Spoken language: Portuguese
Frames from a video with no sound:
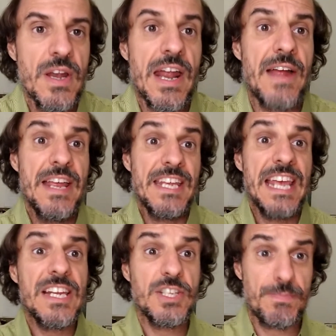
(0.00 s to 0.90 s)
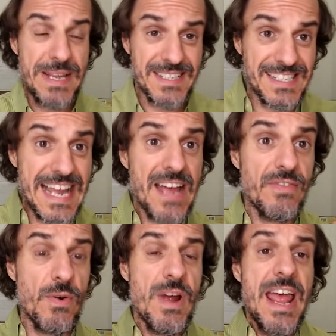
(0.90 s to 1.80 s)
Né? E eles
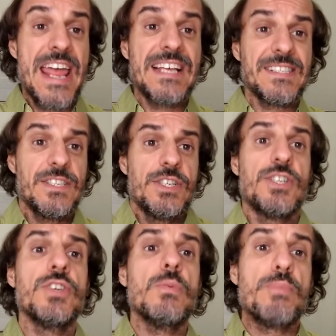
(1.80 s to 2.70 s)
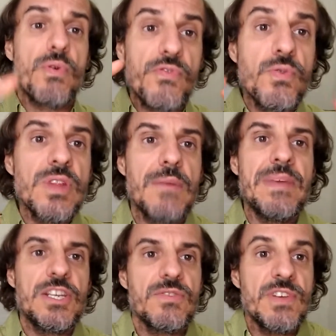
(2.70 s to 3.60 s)
pensavam esse destino
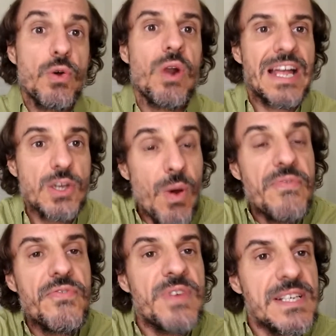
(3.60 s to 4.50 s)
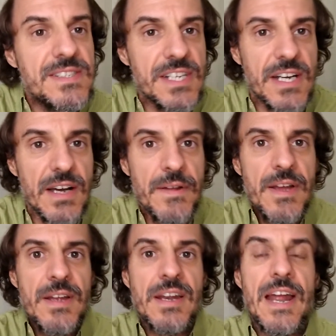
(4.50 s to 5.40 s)
profundamente vinculado com a física.
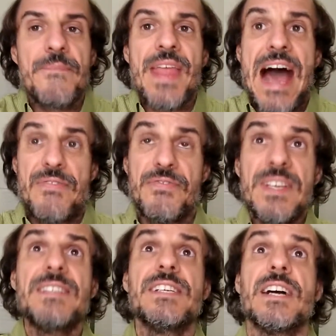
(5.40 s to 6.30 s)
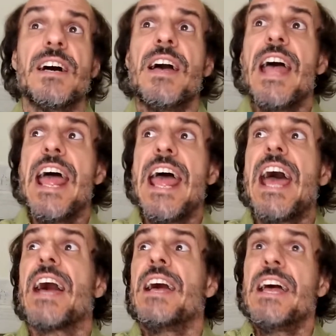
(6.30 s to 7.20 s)
Né? A física
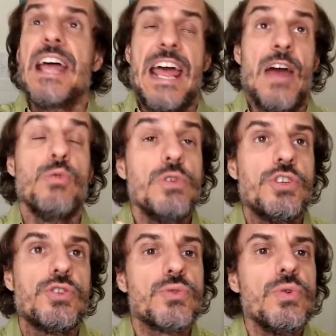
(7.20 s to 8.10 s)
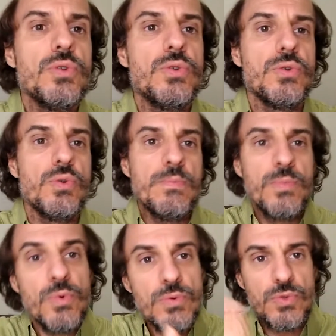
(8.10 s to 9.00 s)
é é, o estudo do
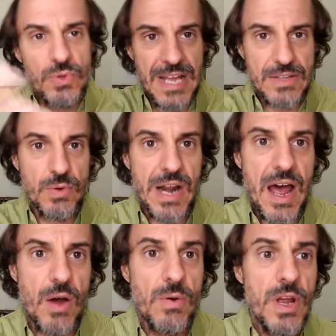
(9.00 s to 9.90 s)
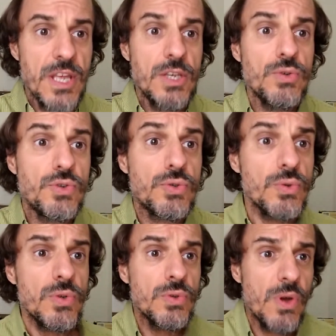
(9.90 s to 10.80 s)
mundo natural e o
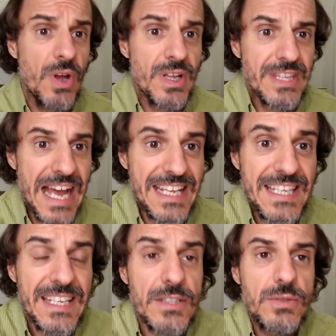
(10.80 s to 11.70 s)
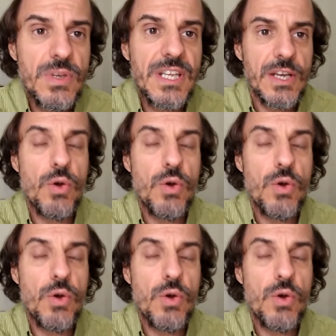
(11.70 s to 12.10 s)
estudo daquilo que